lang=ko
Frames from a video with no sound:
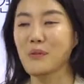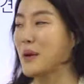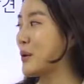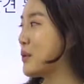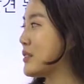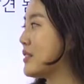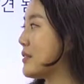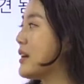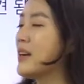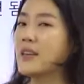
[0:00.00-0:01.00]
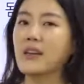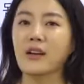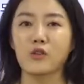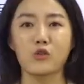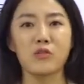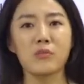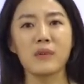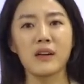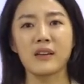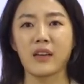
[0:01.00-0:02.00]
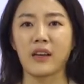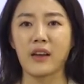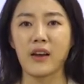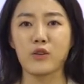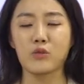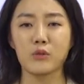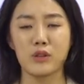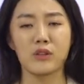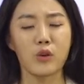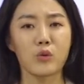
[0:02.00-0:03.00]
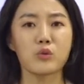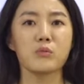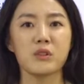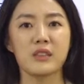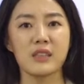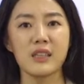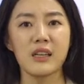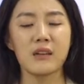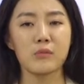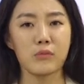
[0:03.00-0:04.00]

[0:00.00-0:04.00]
숲을 말고는 약 6만 개의 유물, 석조물들이